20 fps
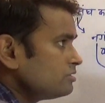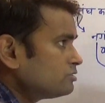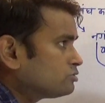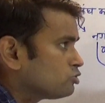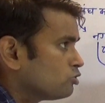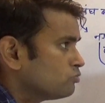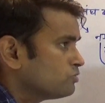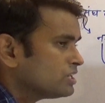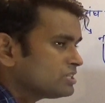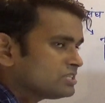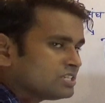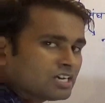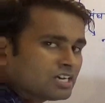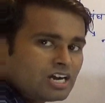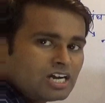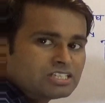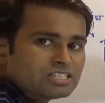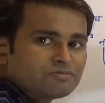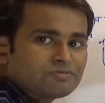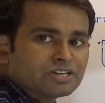सोवियत संघ
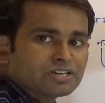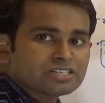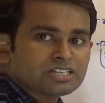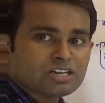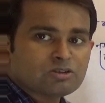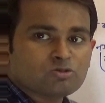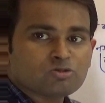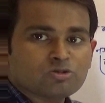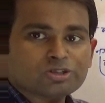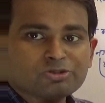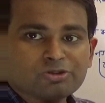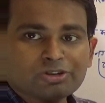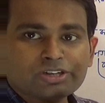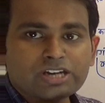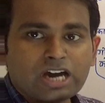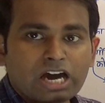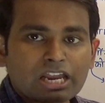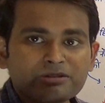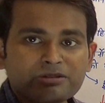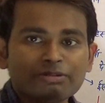का जब विघटन उन्नीस
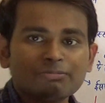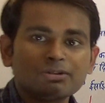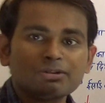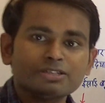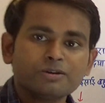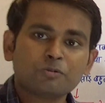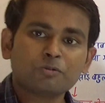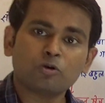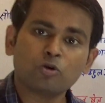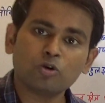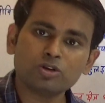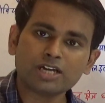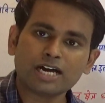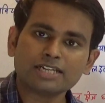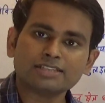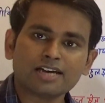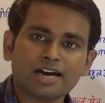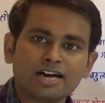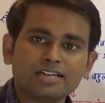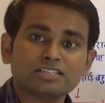में जब हो
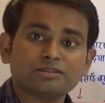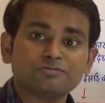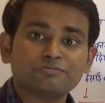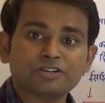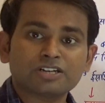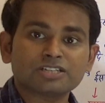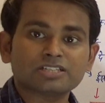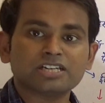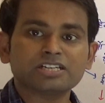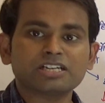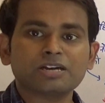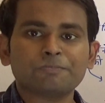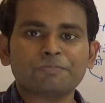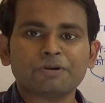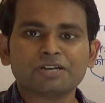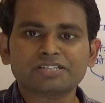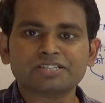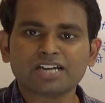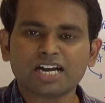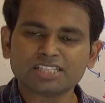जाता है तब विघटन के
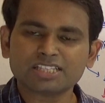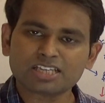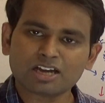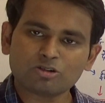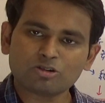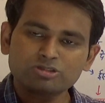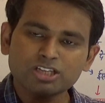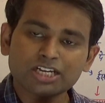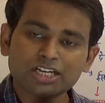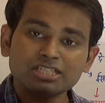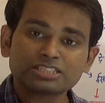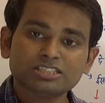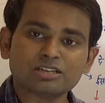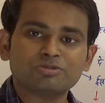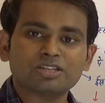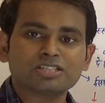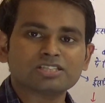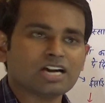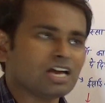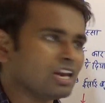पश्चात क्या होता है कि
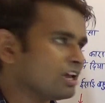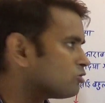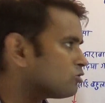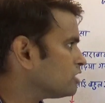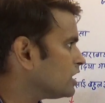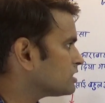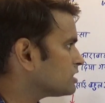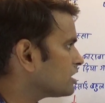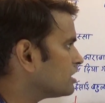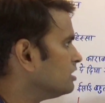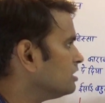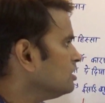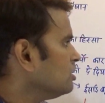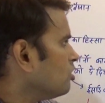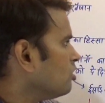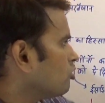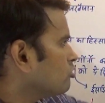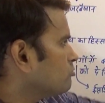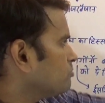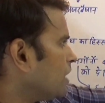सब देश अलग हो जाते हैं
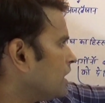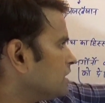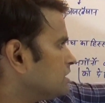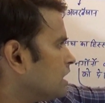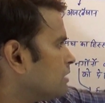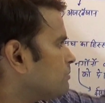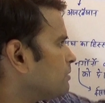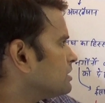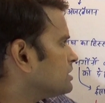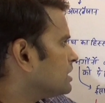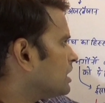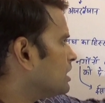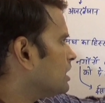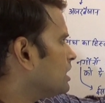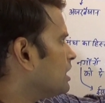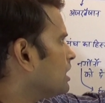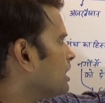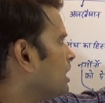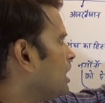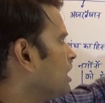उनमें अजरबैजान
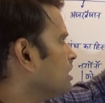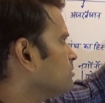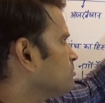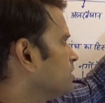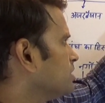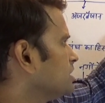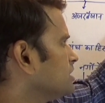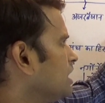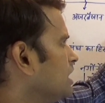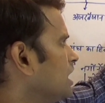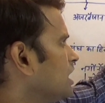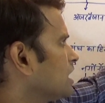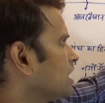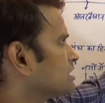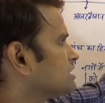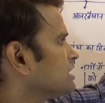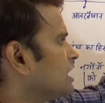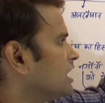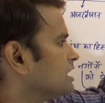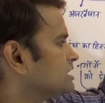अलग आर्मेनिया अलग
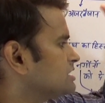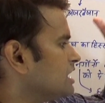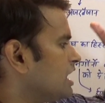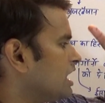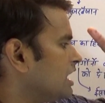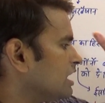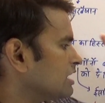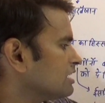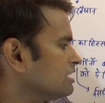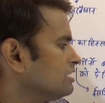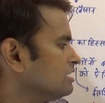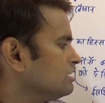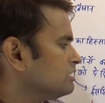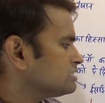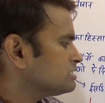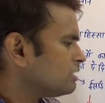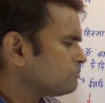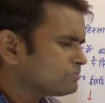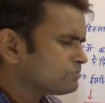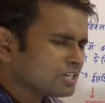जार्जिया अलग
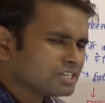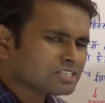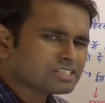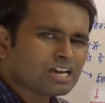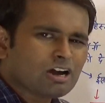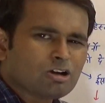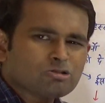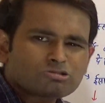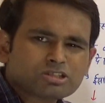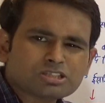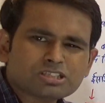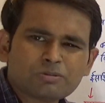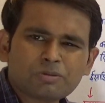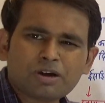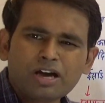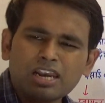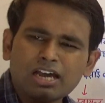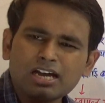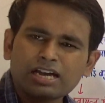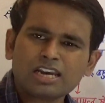सब देश क्या होते हैं सब
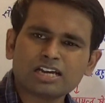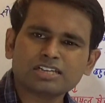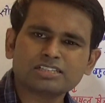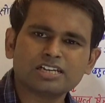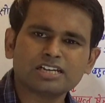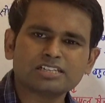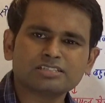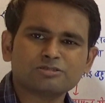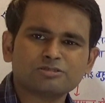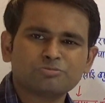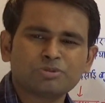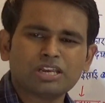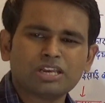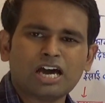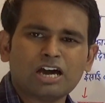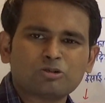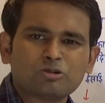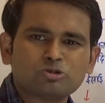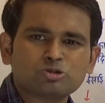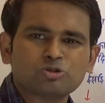अलग अलग देश
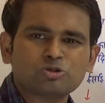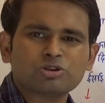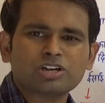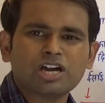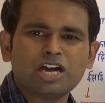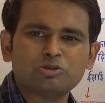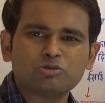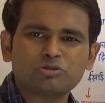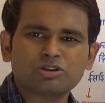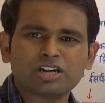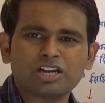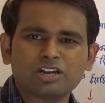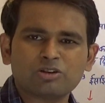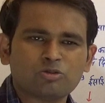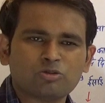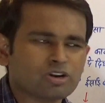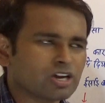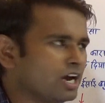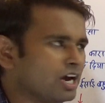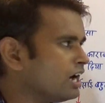बेलारूस हो गया यूक्रेन
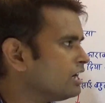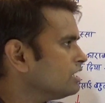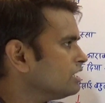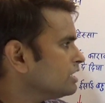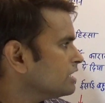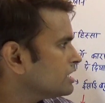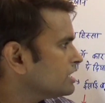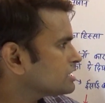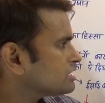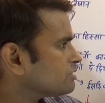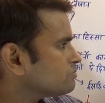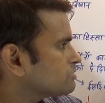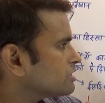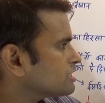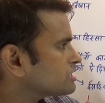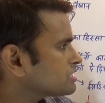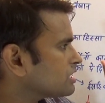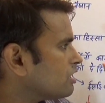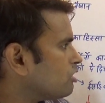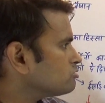हो गया ये सब
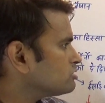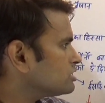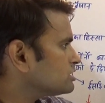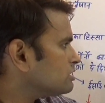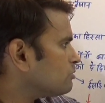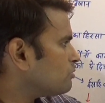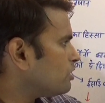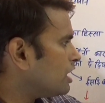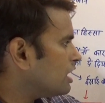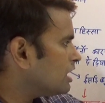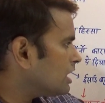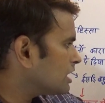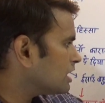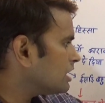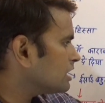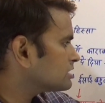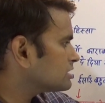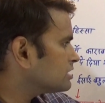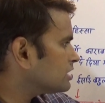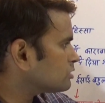देश क्या होते हैं सब अलग
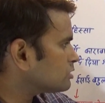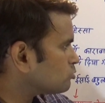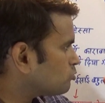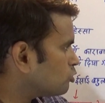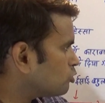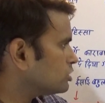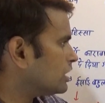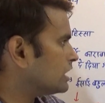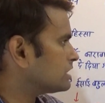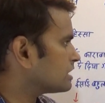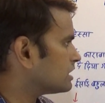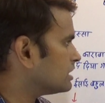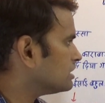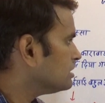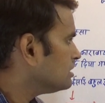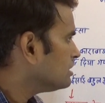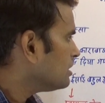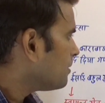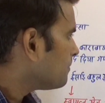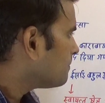अलग देश हो जाते
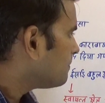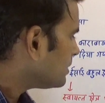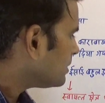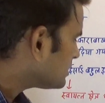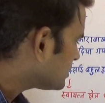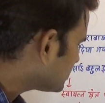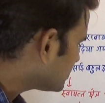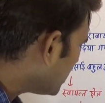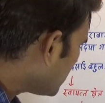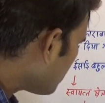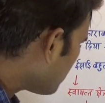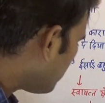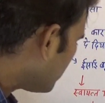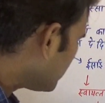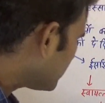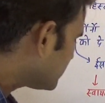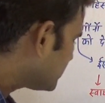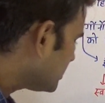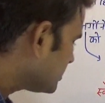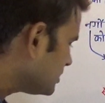हैं बस यहीं
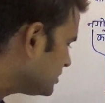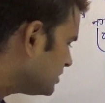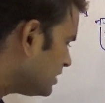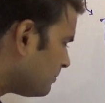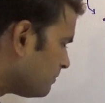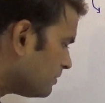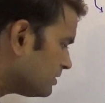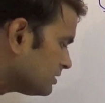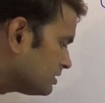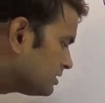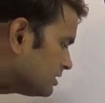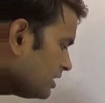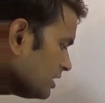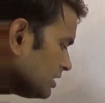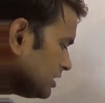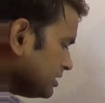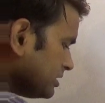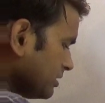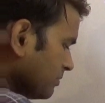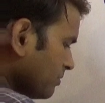पर स्थिति यह बनती है
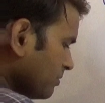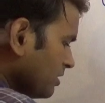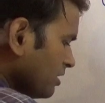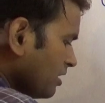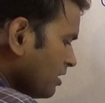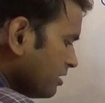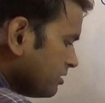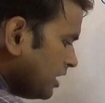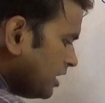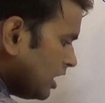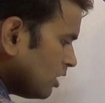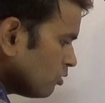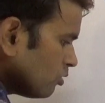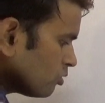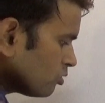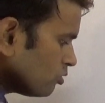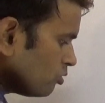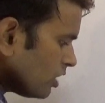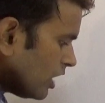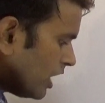कि जब
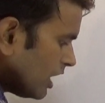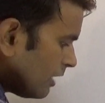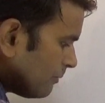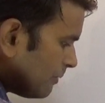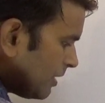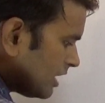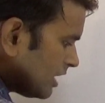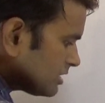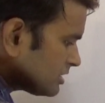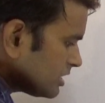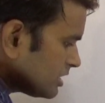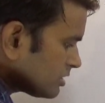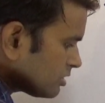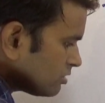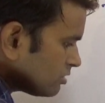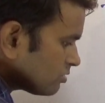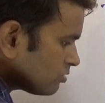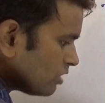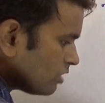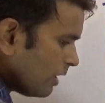नागोर्नो काराबाग
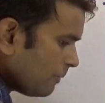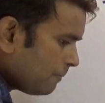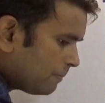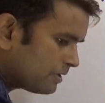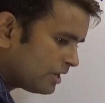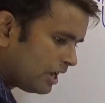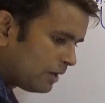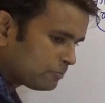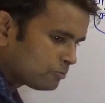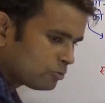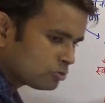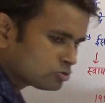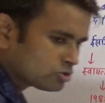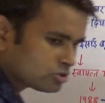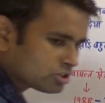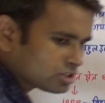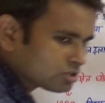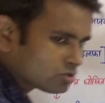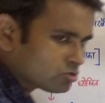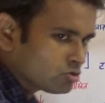क्षेत्र अपने आप को
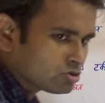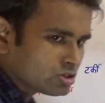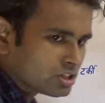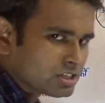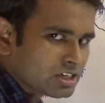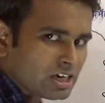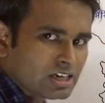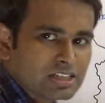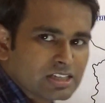स्वतंत्र घोषित कर